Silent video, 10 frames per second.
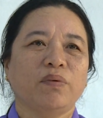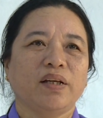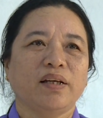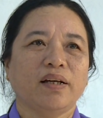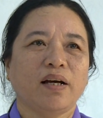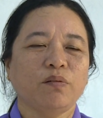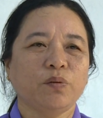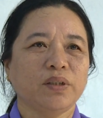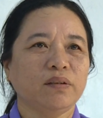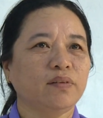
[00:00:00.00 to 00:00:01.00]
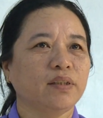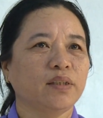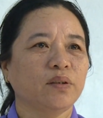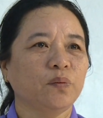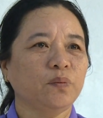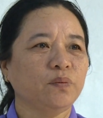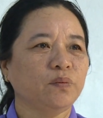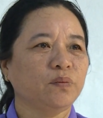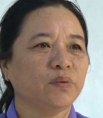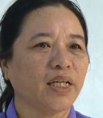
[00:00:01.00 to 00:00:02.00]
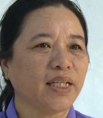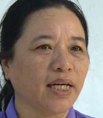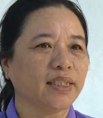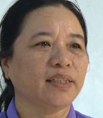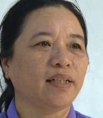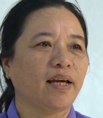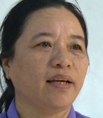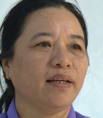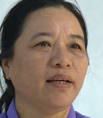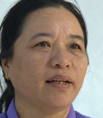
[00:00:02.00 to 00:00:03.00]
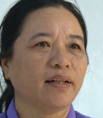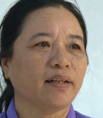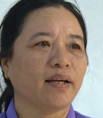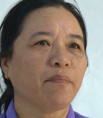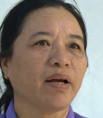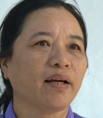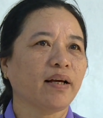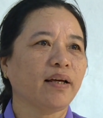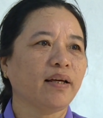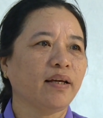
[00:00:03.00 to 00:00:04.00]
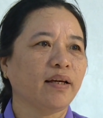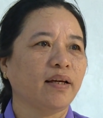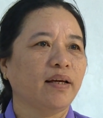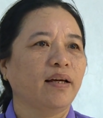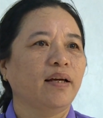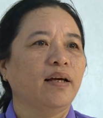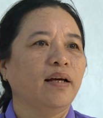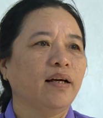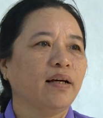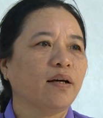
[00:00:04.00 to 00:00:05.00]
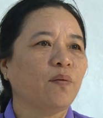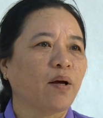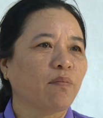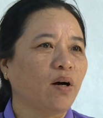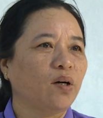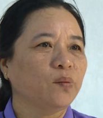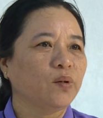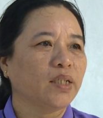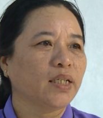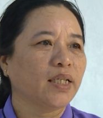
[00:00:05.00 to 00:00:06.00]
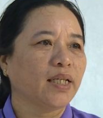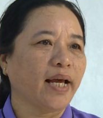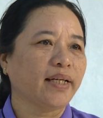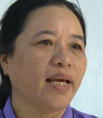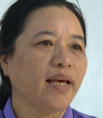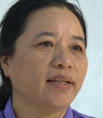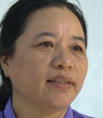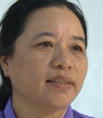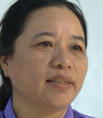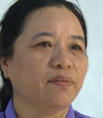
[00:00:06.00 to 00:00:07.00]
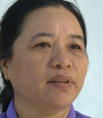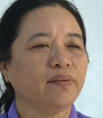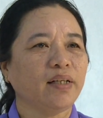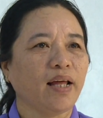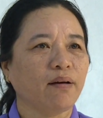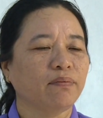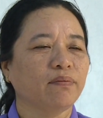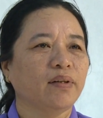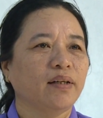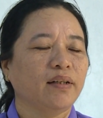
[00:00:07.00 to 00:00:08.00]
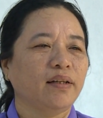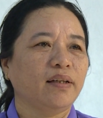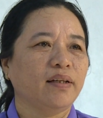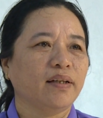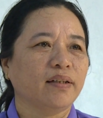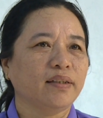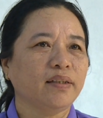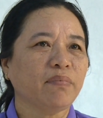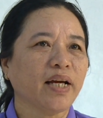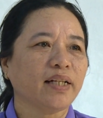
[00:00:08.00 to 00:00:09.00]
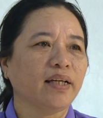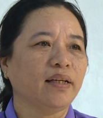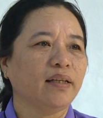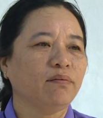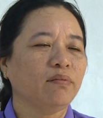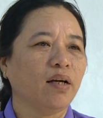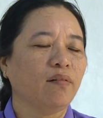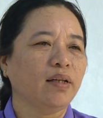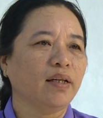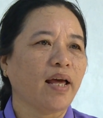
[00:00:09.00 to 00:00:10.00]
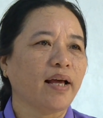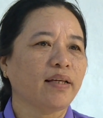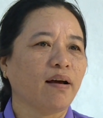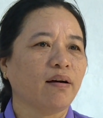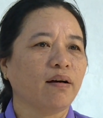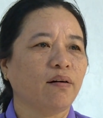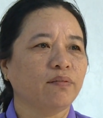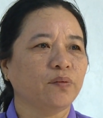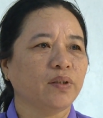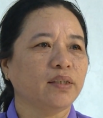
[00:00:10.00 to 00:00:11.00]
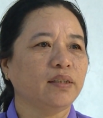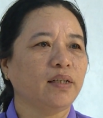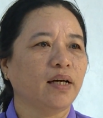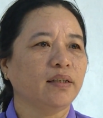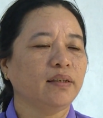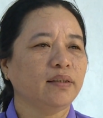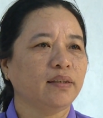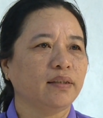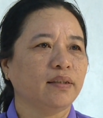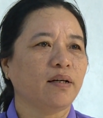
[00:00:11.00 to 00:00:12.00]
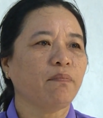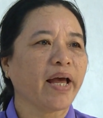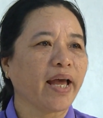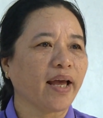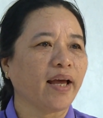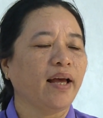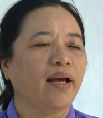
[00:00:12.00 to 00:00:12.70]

thì Hội Phụ Nữ Phường cũng xây dựng để ra mắt cái câu lạc bộ hạn chế sử dụng túi ni lông. Thì trước mắt thì chúng tôi đã chọn Hội Phụ Nữ ở khóm 3